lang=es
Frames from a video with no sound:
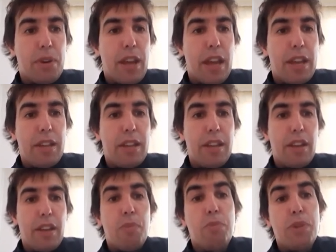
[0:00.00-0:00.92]
por
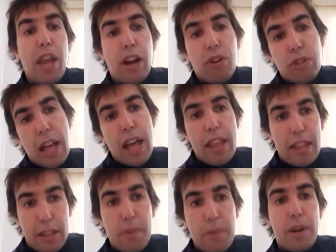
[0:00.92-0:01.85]
ahí muy
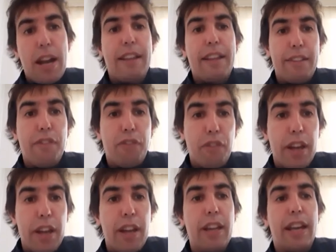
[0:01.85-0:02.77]
acotada y temporal, así
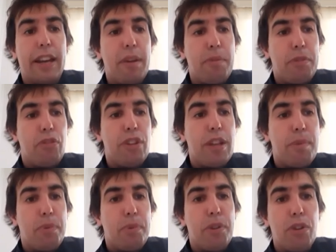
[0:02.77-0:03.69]
fue y la
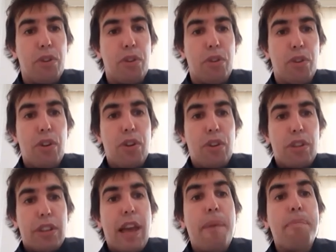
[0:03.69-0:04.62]
mayoría han podido
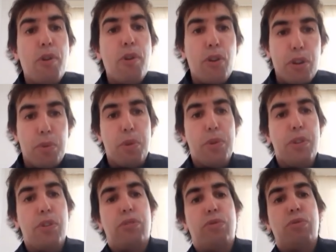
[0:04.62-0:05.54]
de a poco ir
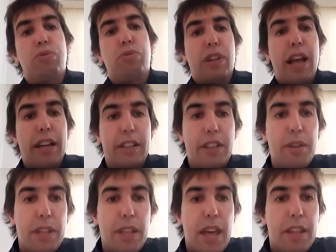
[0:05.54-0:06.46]
volviendo a sus
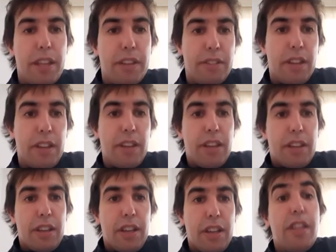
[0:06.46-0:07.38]
actividades
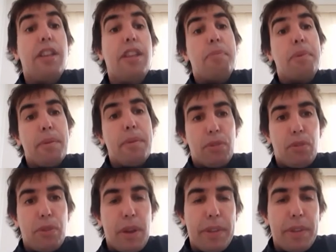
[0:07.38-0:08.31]
eh, y
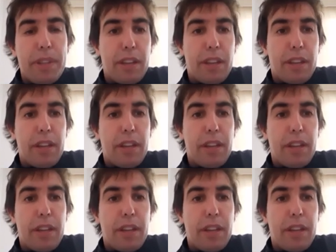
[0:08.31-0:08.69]
esperemos obviamente